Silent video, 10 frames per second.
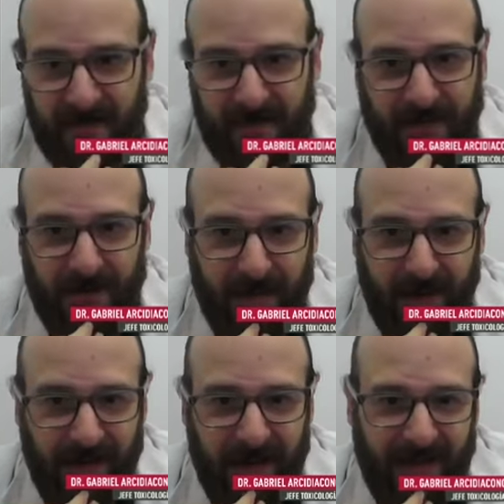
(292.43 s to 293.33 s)
en
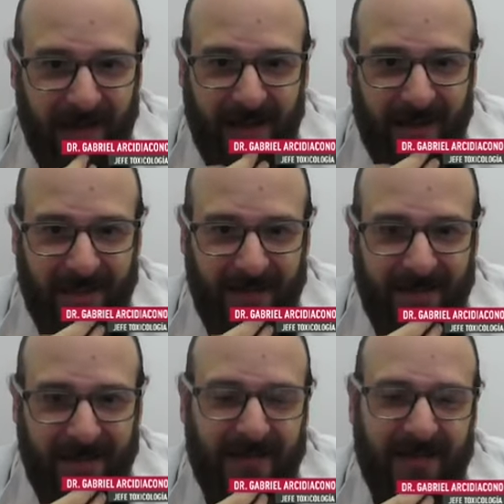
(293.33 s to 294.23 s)
forma